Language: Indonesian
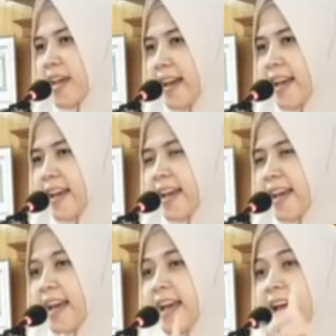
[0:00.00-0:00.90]
-sholat.
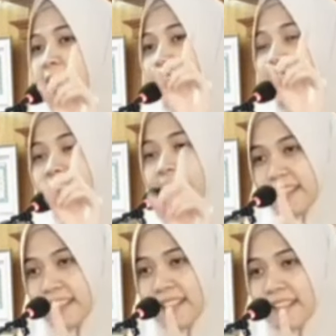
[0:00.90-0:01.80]

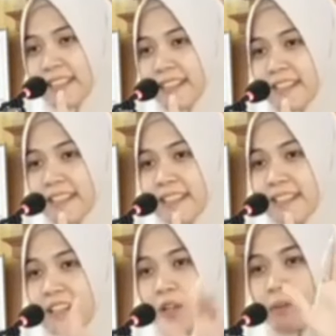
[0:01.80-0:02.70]
nanti
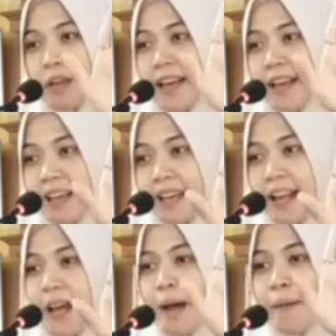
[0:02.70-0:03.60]
di yaumil
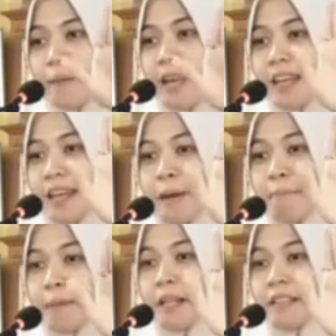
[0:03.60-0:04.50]
akhir amal
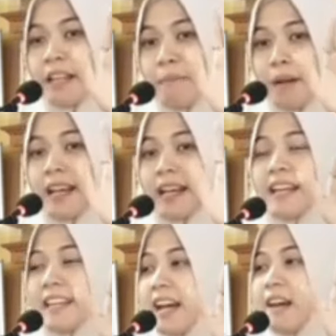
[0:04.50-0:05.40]
yang pertama
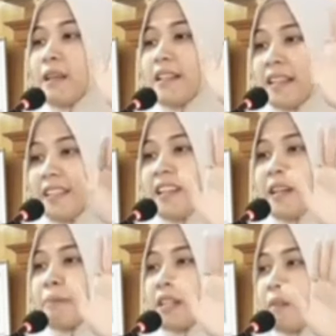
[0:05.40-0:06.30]
kali amal kita
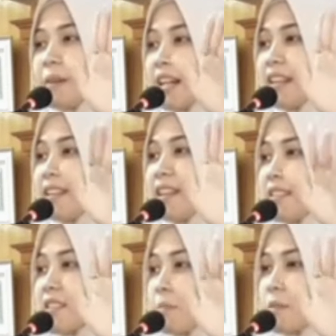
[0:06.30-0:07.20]
yang pertama kali
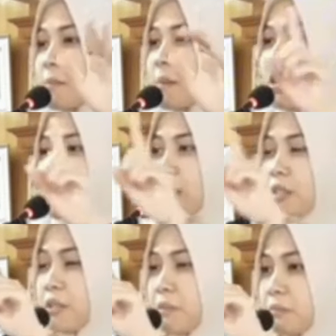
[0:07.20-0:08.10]
dihisap sama
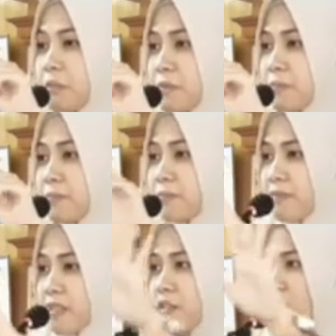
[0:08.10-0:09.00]
Allah itu apa bu?
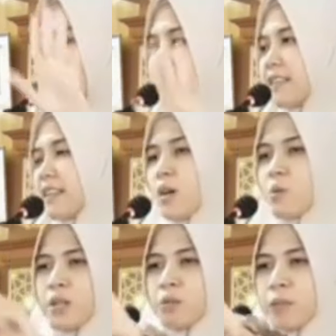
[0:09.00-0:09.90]
sholat
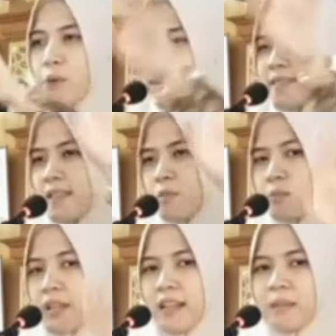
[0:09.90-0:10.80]
Awalumayyuhas ma
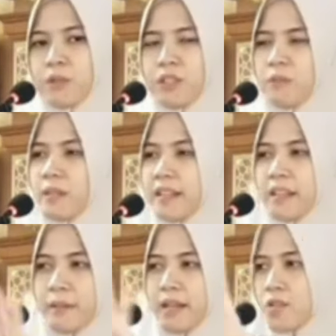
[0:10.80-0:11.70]
bihil abdu yaumal
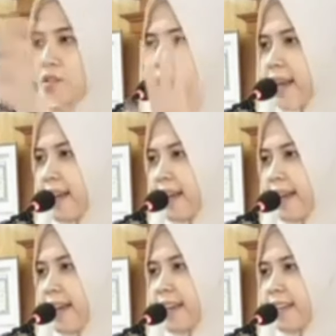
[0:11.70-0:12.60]
qiyamah as -sholat.
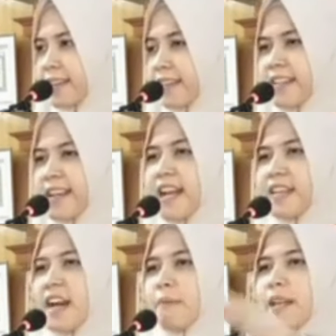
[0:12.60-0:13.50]
jadi nggak
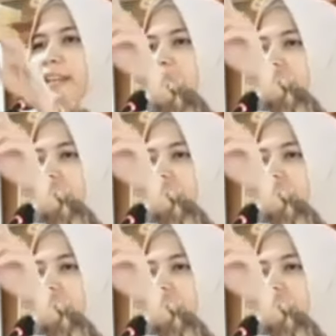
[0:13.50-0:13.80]
ada amal